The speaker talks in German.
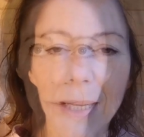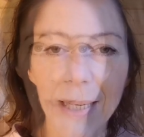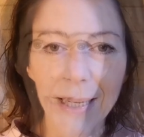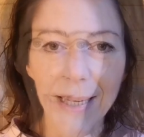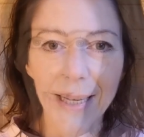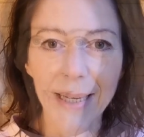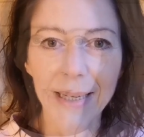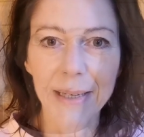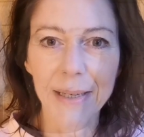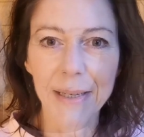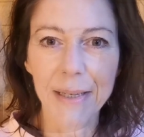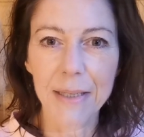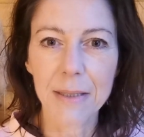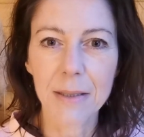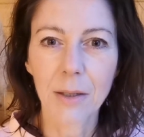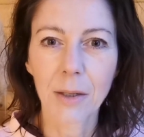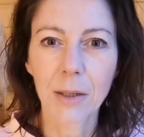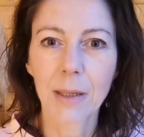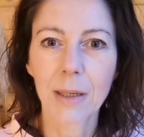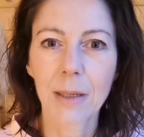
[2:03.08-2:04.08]
Leider erst
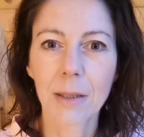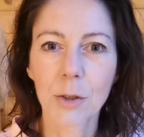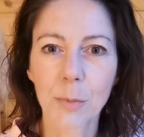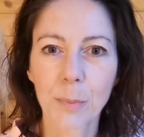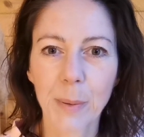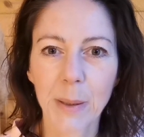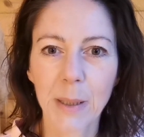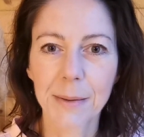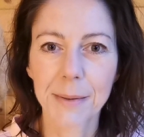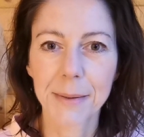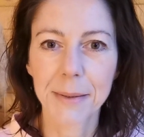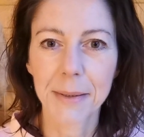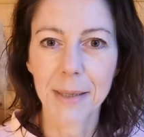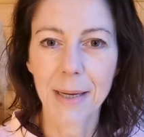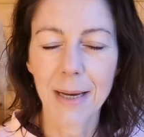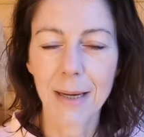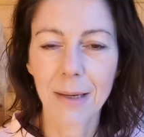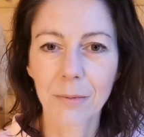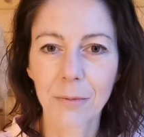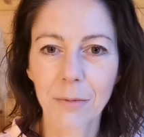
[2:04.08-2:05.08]
deutlich
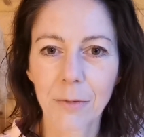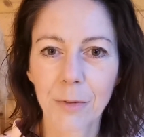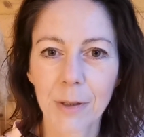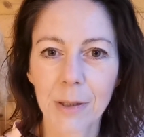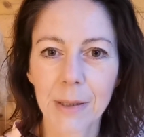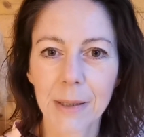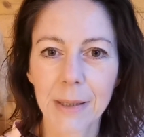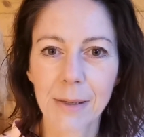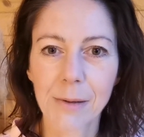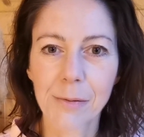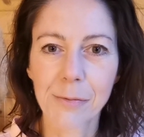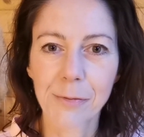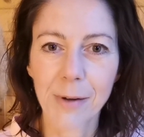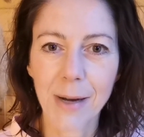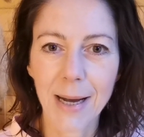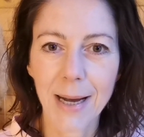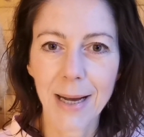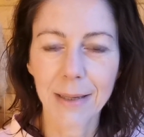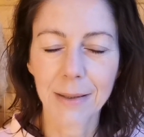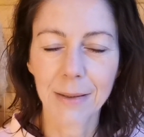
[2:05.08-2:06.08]
später haben wir
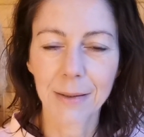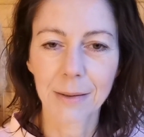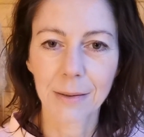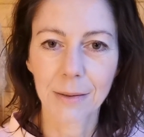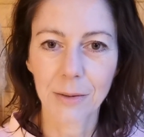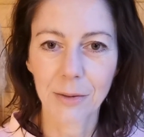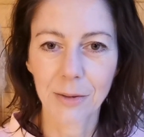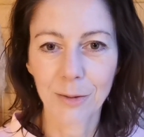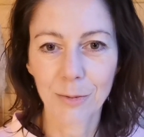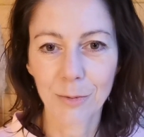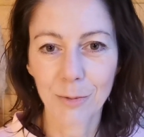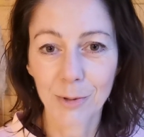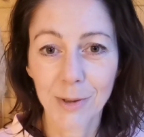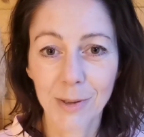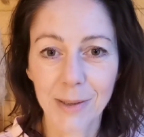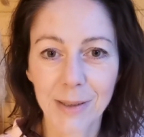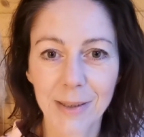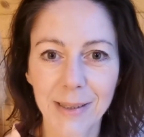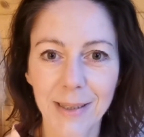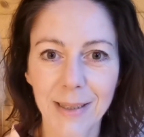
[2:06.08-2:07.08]
erfahren oder
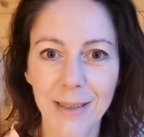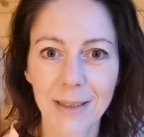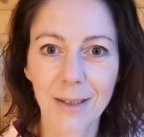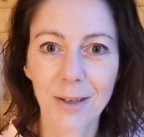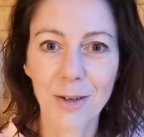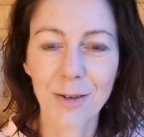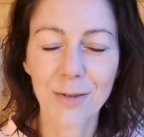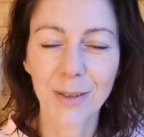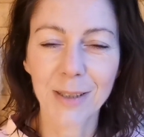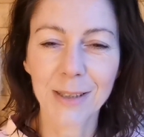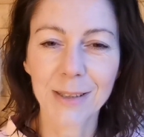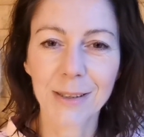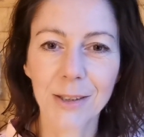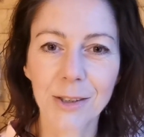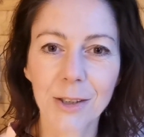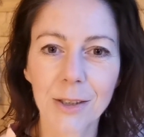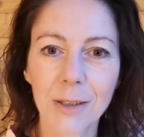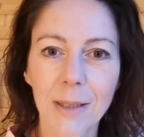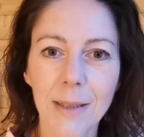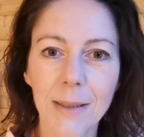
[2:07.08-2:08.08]
wurde dann auch
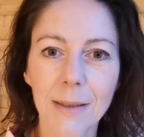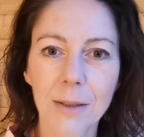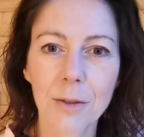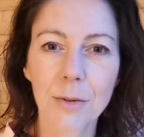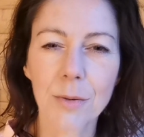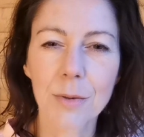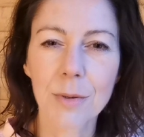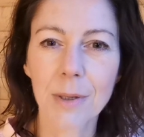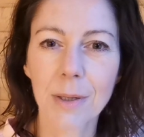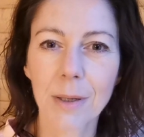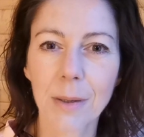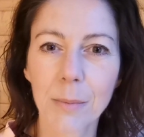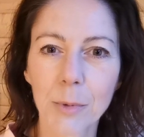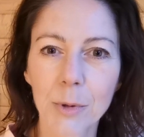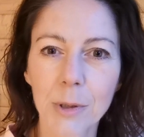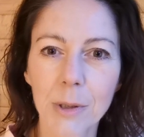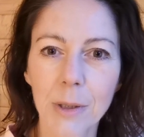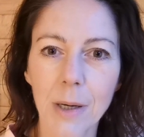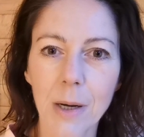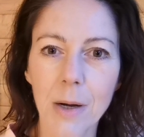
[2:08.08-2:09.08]
festgestellt, dass unsere
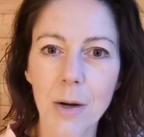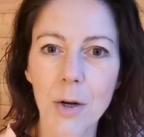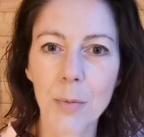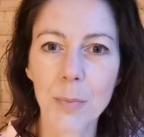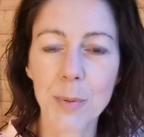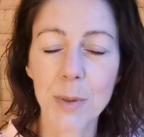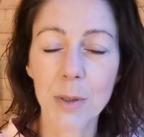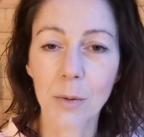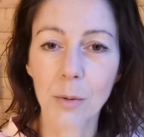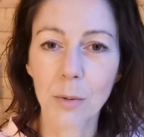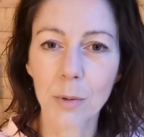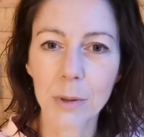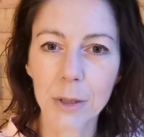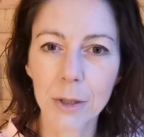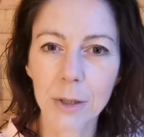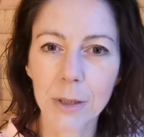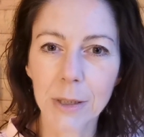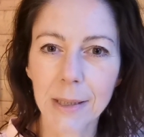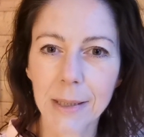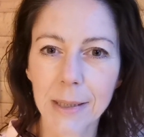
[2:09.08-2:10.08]
Mutter auch
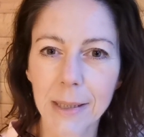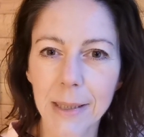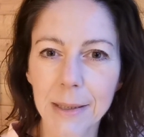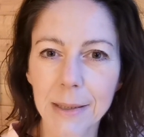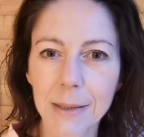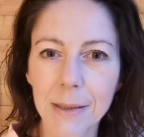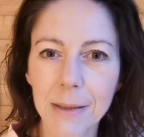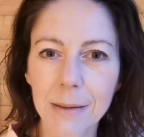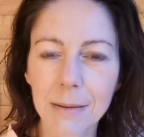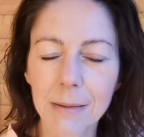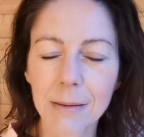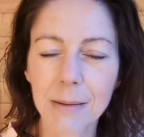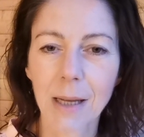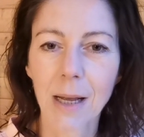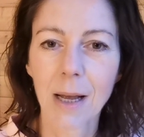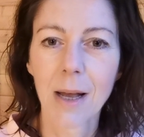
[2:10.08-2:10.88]
psychotisch erkrankt ist.